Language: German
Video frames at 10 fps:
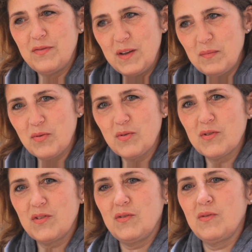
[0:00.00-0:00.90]

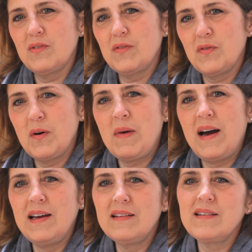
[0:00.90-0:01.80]
Filmproduktionsfirma
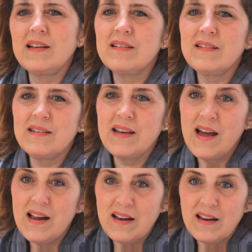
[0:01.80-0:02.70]

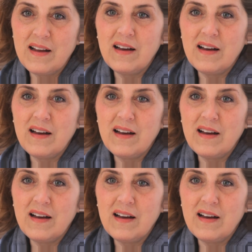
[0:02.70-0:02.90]
essentiell,